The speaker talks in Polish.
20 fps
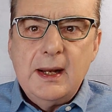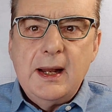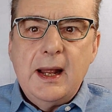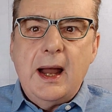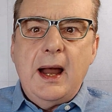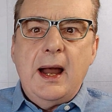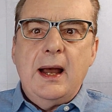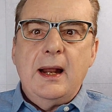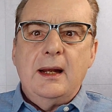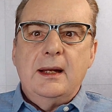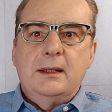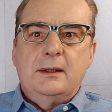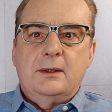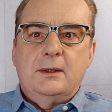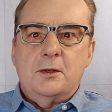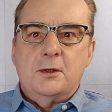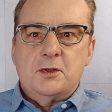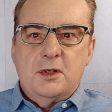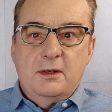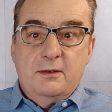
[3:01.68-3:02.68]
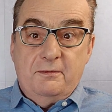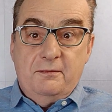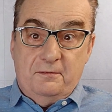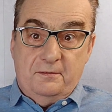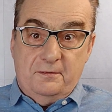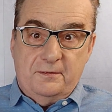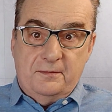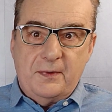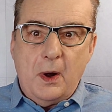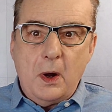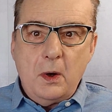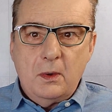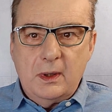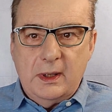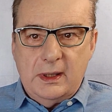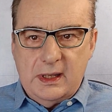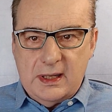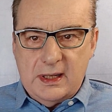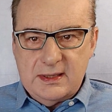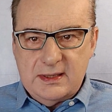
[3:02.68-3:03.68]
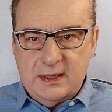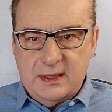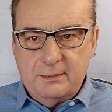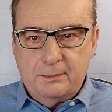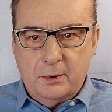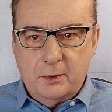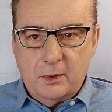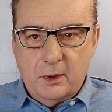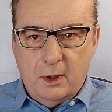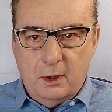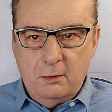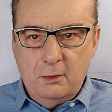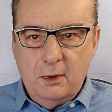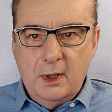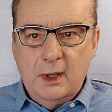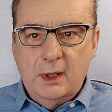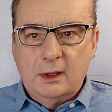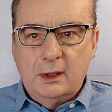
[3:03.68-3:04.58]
ale to, że w ogóle następują,